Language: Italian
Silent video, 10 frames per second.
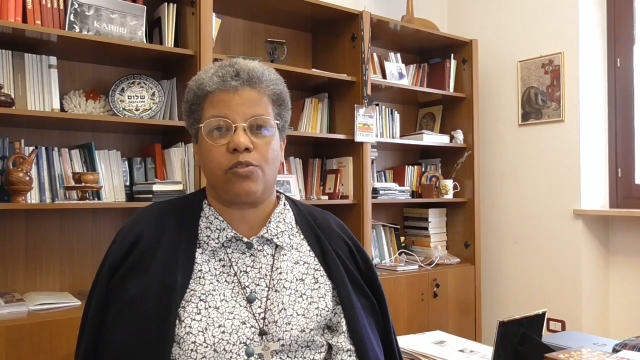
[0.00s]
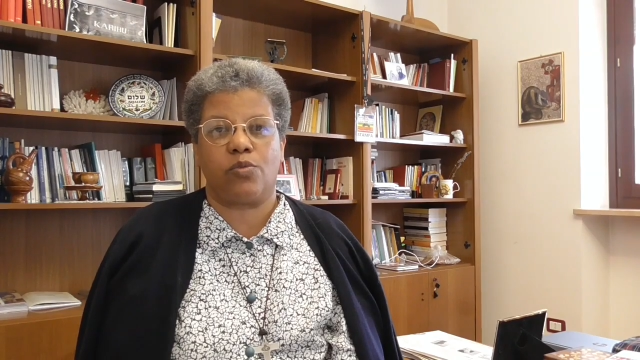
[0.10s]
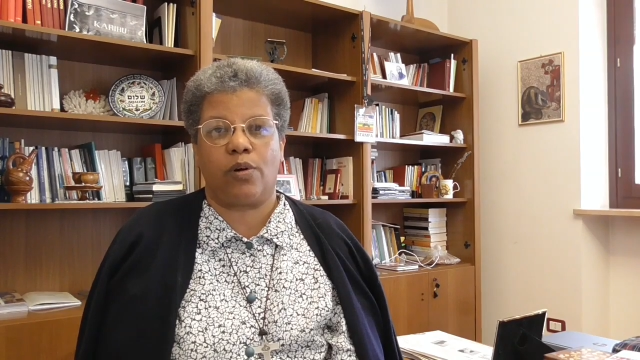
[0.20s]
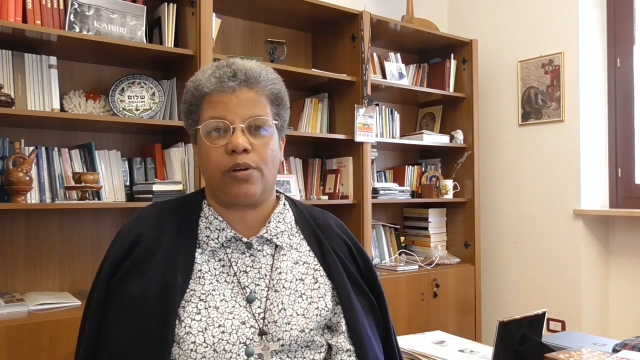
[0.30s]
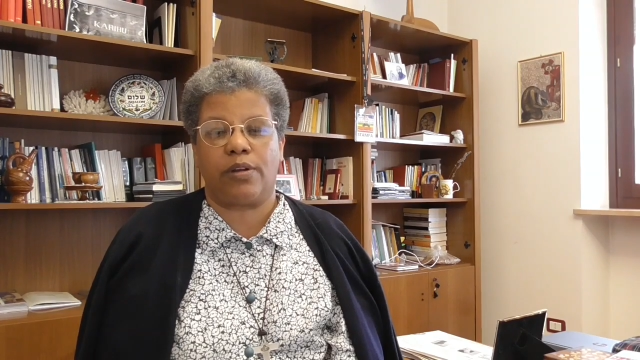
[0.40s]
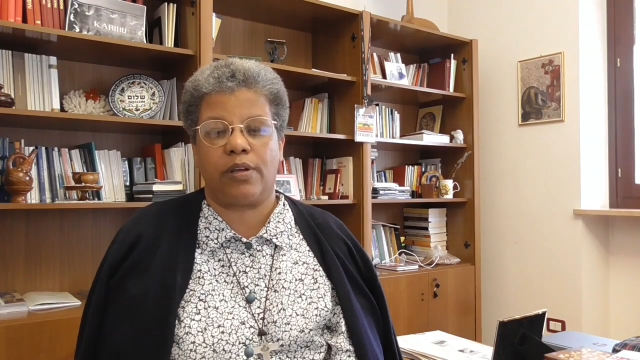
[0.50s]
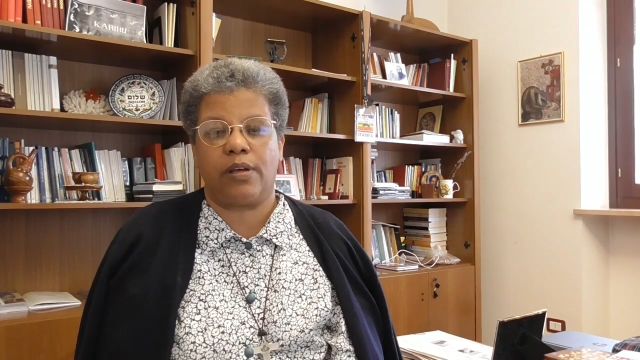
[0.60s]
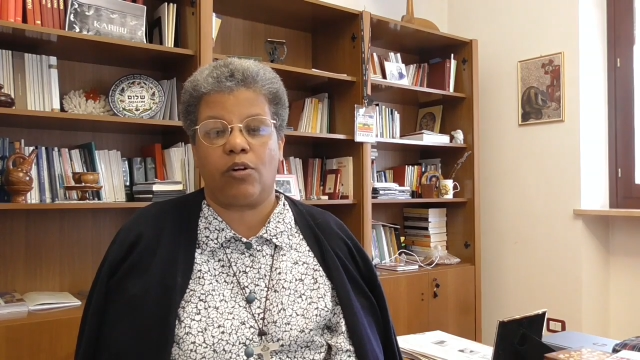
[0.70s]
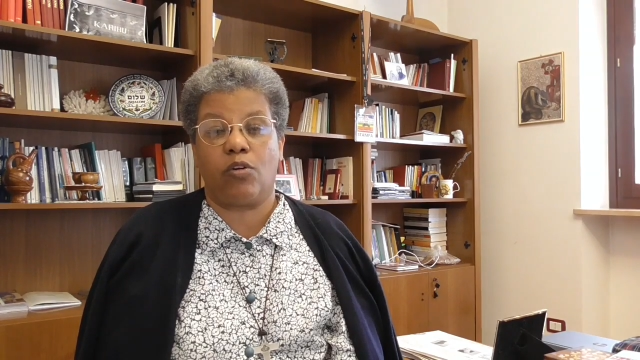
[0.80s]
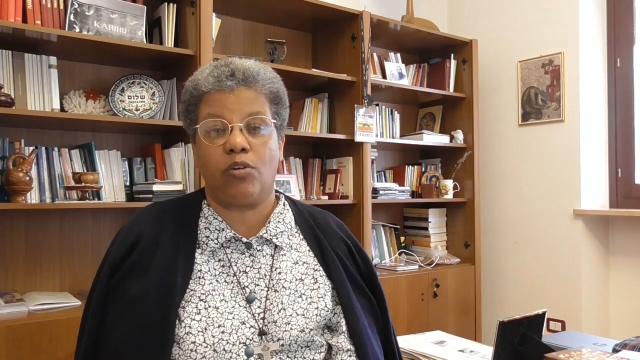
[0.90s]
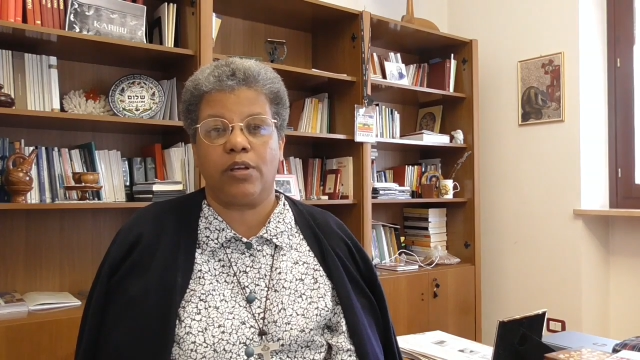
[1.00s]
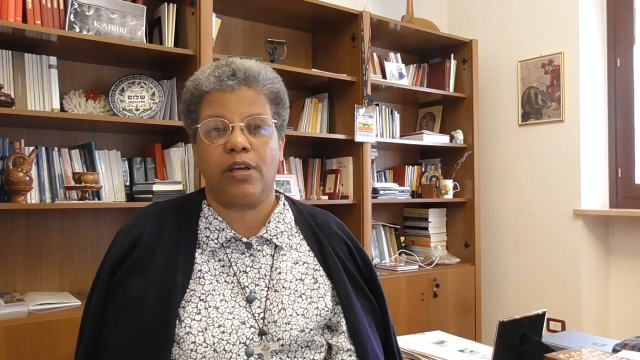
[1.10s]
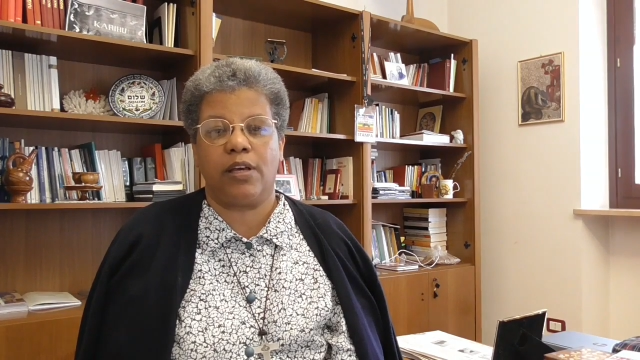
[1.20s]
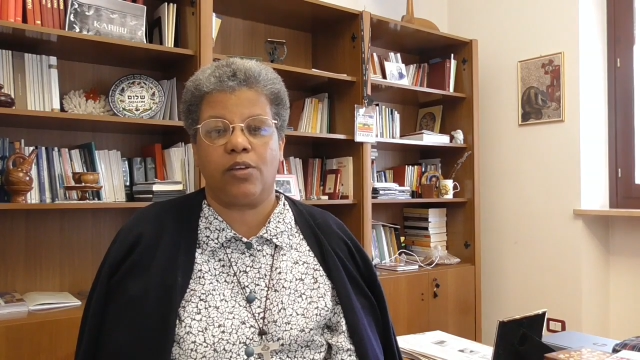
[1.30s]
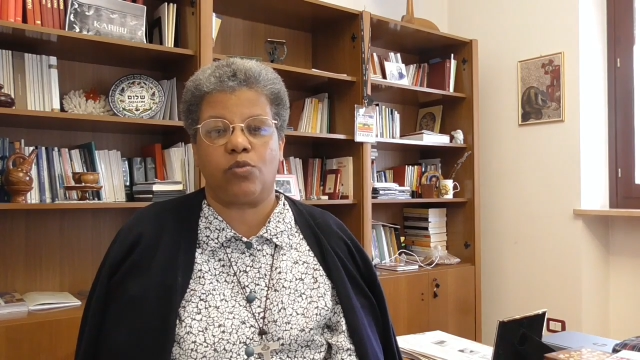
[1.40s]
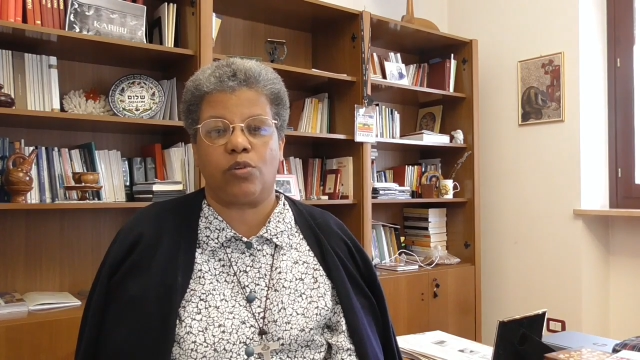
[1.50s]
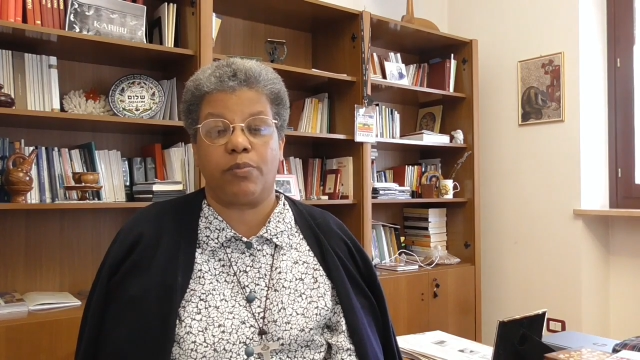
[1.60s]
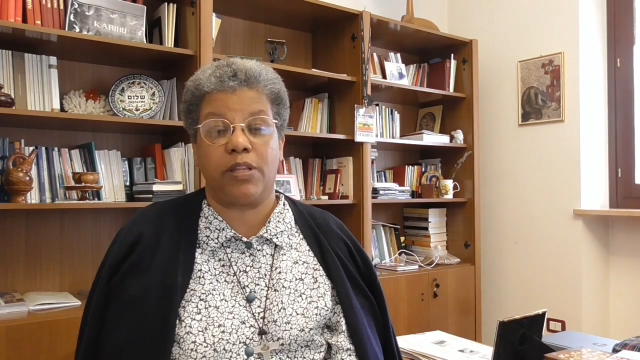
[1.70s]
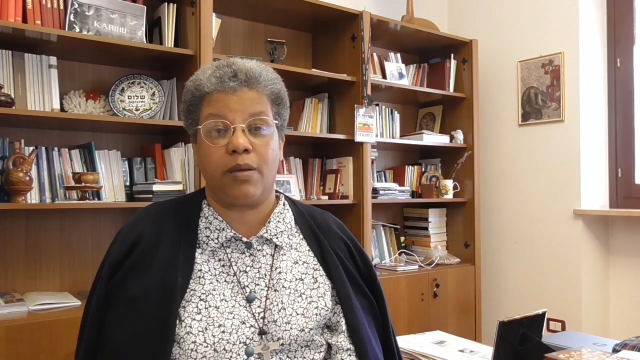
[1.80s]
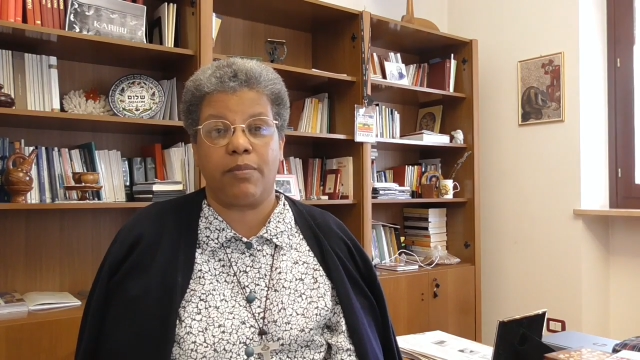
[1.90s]
Suor Olga e Suor
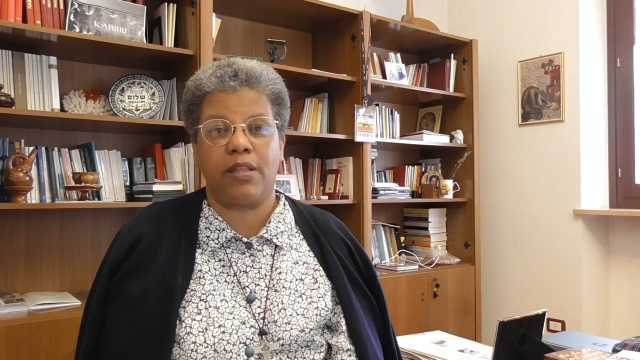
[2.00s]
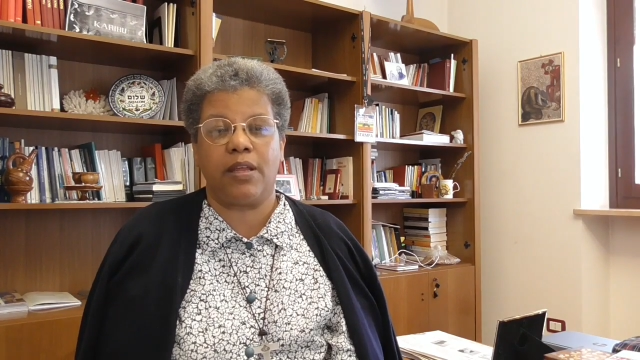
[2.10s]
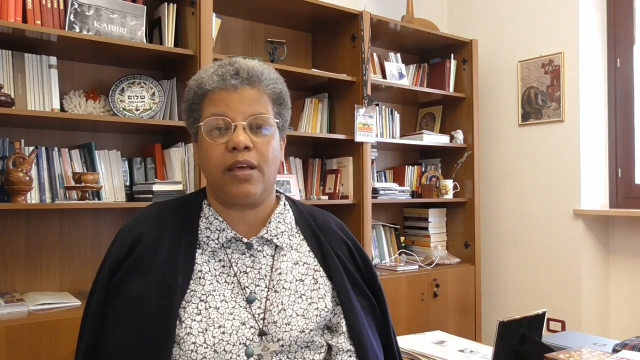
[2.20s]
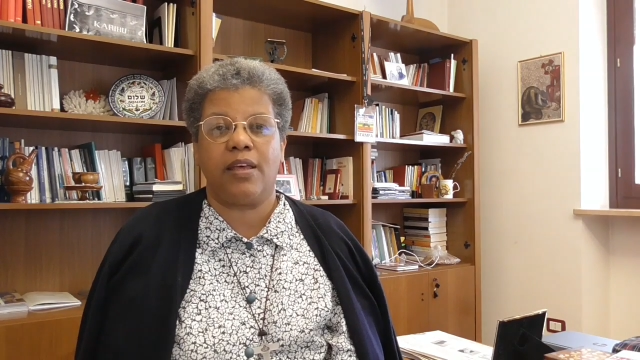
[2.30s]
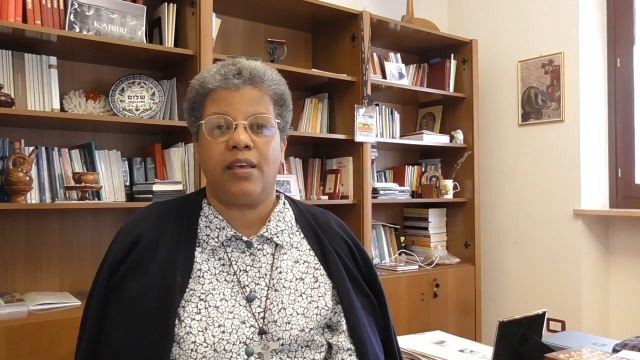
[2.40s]
Beniamina